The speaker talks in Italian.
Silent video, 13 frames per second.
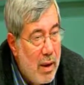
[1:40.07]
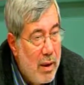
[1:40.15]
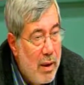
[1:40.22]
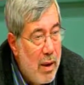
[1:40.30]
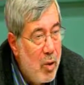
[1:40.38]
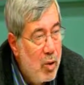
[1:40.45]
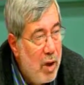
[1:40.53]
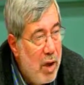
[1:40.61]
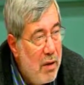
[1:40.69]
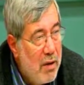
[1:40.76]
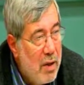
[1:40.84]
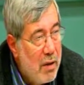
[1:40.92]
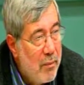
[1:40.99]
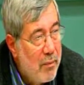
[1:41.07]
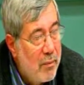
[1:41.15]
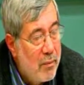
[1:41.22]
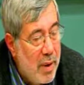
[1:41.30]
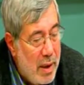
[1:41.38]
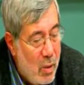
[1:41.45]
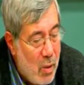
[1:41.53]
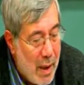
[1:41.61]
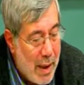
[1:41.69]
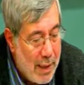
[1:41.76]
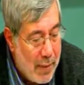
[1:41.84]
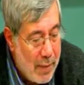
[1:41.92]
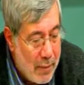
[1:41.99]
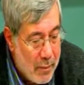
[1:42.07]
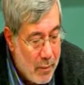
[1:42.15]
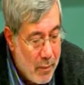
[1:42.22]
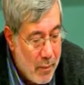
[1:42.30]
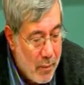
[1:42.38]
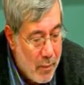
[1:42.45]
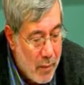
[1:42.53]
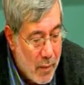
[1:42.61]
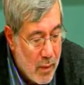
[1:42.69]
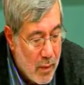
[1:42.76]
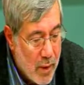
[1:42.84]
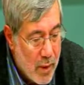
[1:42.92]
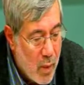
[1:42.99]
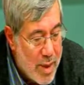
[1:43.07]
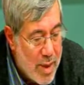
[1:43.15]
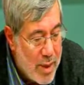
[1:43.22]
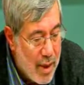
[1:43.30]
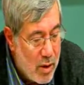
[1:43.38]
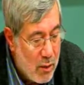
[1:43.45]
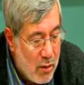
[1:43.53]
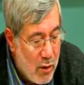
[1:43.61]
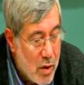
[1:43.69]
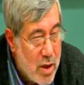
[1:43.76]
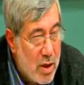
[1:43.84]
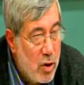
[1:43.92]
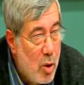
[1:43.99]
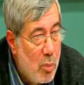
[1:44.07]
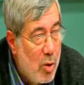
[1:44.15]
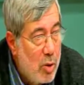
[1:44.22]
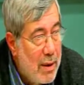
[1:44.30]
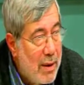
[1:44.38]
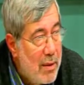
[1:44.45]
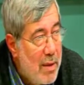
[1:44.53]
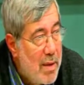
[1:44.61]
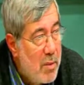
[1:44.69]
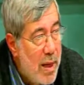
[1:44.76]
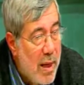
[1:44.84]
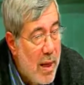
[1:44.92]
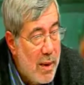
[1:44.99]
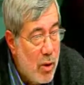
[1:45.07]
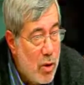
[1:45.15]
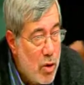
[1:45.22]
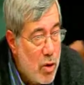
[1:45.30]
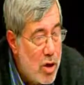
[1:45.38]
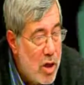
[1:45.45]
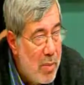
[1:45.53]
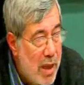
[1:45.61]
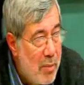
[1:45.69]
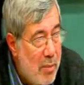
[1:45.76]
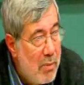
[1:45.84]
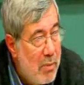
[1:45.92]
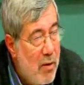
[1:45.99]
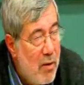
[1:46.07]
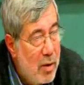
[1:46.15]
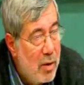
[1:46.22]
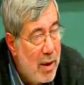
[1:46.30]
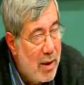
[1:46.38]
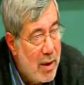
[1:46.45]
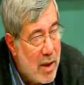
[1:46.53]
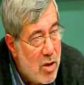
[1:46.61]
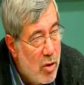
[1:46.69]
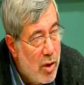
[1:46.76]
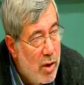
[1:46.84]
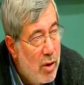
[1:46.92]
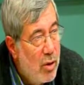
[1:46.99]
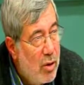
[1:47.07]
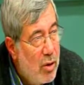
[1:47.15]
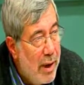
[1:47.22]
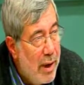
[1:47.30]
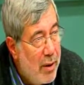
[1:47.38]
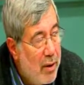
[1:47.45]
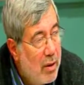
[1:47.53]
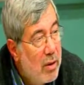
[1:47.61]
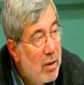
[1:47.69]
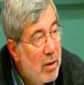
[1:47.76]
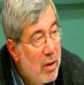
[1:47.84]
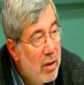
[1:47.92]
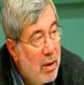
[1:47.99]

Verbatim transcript: dei motivi per i quali quest'anno, forse dopo tantissimi anni, non so se per la prima volta nella storia di Collegno,